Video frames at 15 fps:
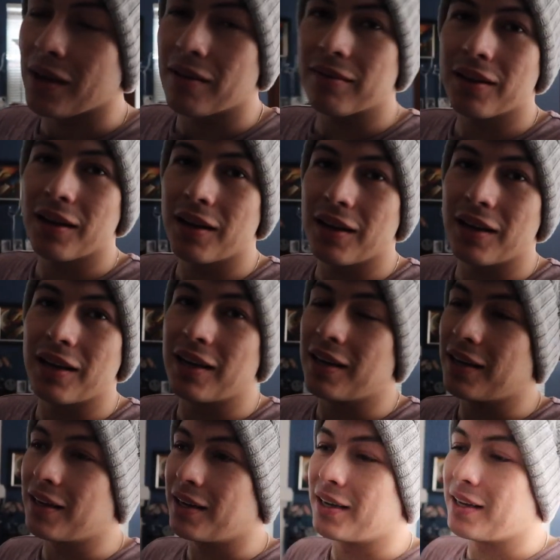Es que
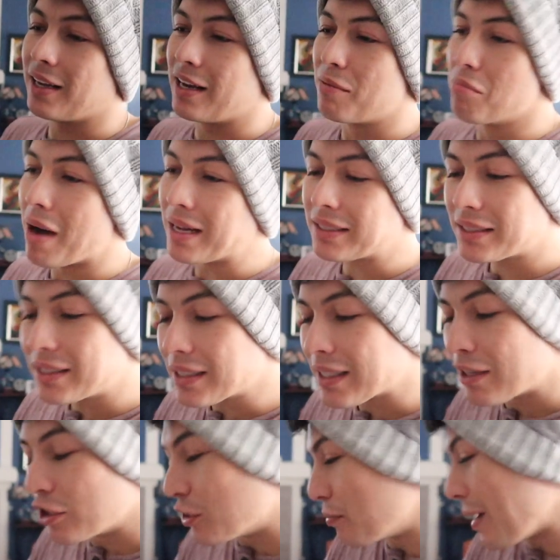el máster
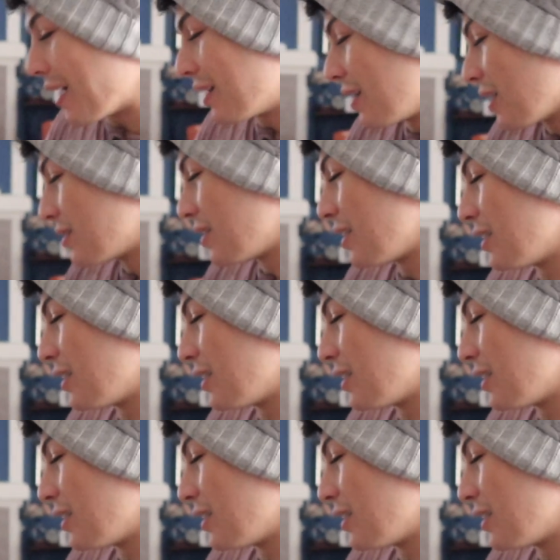de los pancakes